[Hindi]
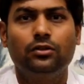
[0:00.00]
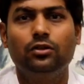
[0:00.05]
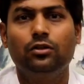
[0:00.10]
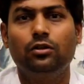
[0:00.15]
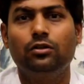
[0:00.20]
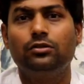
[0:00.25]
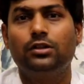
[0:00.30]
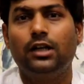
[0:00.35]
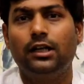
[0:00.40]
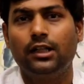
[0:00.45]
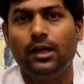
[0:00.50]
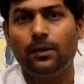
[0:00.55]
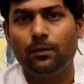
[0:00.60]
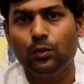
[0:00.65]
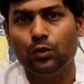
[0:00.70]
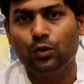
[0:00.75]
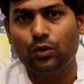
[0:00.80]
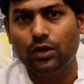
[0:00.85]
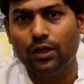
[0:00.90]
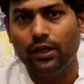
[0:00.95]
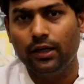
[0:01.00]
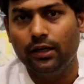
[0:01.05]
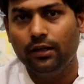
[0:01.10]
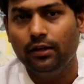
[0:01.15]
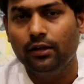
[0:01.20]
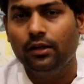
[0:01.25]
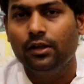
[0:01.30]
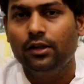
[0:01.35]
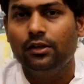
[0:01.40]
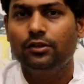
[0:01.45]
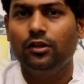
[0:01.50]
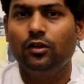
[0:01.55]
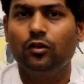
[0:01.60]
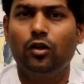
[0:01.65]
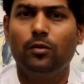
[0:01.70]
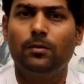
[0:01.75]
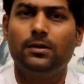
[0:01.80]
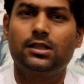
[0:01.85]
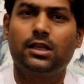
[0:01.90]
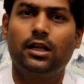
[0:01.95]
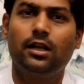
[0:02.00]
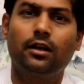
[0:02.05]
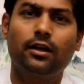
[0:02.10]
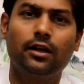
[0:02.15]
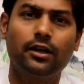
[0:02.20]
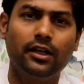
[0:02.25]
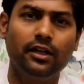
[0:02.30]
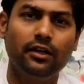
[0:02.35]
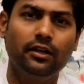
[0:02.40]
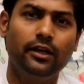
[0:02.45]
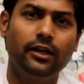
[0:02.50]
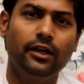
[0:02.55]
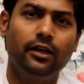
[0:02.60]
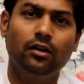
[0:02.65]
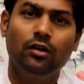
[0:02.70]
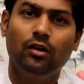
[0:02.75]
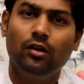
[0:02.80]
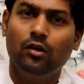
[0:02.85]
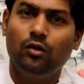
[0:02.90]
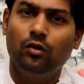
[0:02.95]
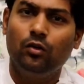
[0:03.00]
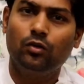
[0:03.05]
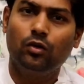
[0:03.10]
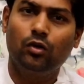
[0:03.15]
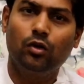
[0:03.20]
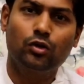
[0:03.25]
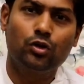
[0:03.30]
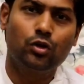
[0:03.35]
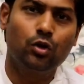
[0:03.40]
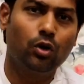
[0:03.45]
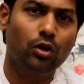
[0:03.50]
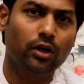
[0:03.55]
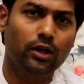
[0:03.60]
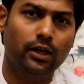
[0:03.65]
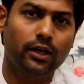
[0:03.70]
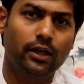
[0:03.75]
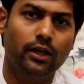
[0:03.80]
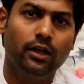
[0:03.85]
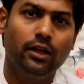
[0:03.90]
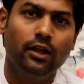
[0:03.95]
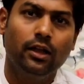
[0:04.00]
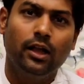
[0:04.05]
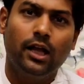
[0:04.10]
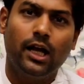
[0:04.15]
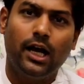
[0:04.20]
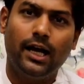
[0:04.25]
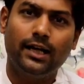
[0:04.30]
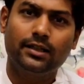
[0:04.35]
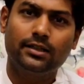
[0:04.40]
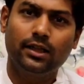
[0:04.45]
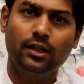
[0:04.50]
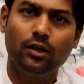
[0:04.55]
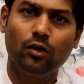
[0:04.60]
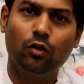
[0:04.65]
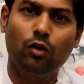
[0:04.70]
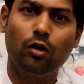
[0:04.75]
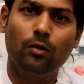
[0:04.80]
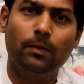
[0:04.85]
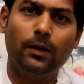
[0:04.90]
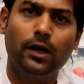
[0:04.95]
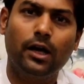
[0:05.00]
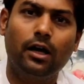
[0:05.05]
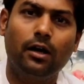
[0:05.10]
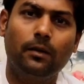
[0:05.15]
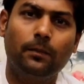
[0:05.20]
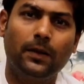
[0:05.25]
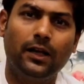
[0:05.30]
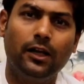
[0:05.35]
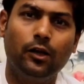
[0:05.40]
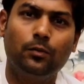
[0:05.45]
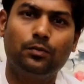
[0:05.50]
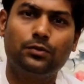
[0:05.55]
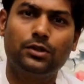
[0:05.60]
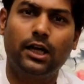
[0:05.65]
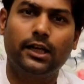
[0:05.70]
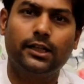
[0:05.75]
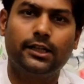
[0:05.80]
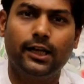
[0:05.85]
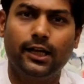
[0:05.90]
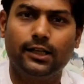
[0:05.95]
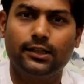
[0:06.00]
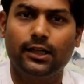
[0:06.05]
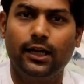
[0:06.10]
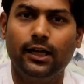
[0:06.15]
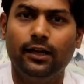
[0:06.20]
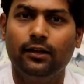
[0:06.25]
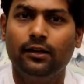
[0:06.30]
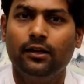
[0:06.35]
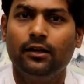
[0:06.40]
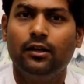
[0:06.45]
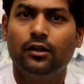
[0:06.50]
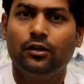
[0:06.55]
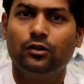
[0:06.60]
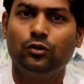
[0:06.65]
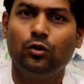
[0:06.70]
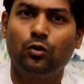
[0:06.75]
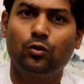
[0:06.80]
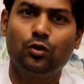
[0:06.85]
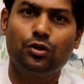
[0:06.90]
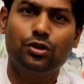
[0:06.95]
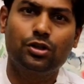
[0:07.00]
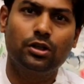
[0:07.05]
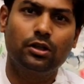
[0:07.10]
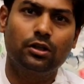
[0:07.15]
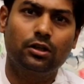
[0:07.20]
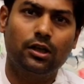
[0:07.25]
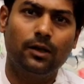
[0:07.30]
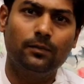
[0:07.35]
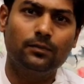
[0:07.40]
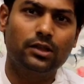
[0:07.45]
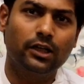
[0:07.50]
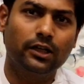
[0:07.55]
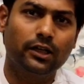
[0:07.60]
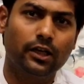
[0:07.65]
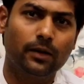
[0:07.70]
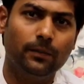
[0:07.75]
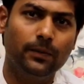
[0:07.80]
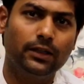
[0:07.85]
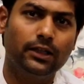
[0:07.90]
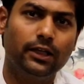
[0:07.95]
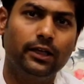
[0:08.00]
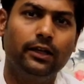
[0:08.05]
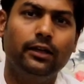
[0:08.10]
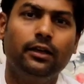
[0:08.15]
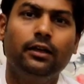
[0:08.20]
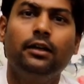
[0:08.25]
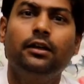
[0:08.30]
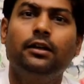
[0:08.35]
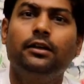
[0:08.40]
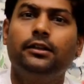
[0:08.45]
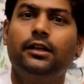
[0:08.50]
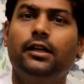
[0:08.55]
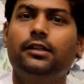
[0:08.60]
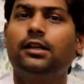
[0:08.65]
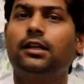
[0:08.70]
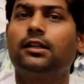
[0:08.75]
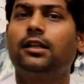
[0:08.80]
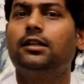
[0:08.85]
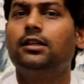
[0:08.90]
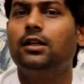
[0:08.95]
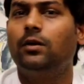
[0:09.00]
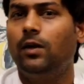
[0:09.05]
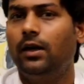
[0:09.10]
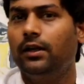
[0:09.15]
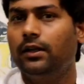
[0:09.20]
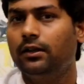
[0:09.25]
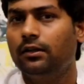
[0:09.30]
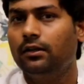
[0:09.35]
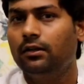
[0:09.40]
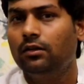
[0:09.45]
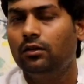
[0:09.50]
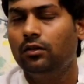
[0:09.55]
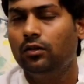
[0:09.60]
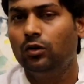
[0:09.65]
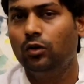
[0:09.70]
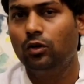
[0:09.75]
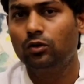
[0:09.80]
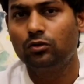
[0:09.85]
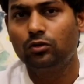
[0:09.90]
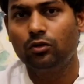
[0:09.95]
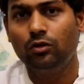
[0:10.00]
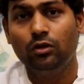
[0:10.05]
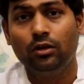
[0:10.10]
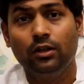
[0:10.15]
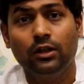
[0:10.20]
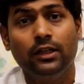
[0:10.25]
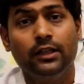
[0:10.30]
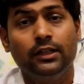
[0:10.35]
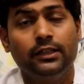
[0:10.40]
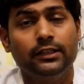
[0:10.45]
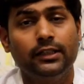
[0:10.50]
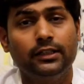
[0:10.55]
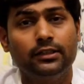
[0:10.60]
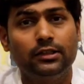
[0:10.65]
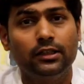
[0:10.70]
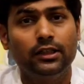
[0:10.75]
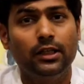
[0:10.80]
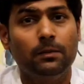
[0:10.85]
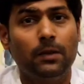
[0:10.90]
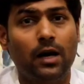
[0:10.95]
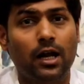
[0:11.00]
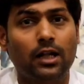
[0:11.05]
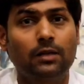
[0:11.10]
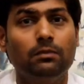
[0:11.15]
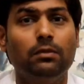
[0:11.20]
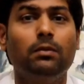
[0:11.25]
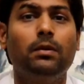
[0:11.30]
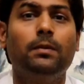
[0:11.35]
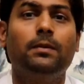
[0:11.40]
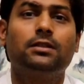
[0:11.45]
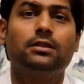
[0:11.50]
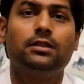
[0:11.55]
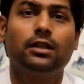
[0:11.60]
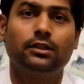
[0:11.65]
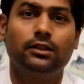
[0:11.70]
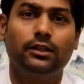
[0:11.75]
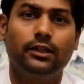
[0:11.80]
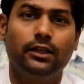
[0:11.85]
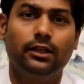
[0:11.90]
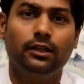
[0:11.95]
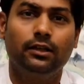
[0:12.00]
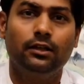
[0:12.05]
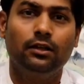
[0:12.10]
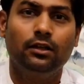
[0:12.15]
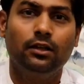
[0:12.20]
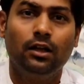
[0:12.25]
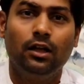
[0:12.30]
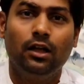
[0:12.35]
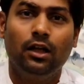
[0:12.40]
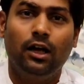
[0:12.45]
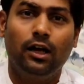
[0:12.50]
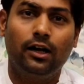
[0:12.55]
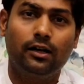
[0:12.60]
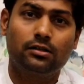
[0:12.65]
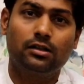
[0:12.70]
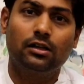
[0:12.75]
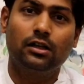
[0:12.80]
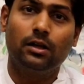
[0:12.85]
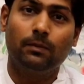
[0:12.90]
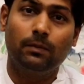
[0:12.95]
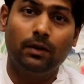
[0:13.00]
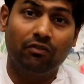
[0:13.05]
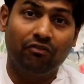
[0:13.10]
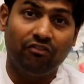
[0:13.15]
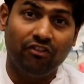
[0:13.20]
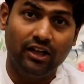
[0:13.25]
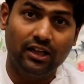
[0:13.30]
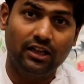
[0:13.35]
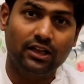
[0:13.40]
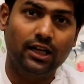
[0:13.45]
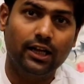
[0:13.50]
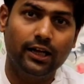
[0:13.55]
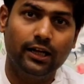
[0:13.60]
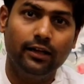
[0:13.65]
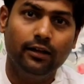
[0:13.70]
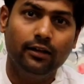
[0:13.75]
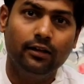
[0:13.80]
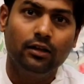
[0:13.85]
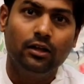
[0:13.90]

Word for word: जो ज़्यादा बुजुर्ग हैं जिनको बचाना कठिन नहीं है उनको छोड़कर ऐसे लोगों का पहले उपचार किया जाए जो कुछ कम संक्रमित हैं या ज़्यादा जवान हैं दोस्तों ये स्थिति भारत में भी बन सकती है अगर संक्रमण फैलता है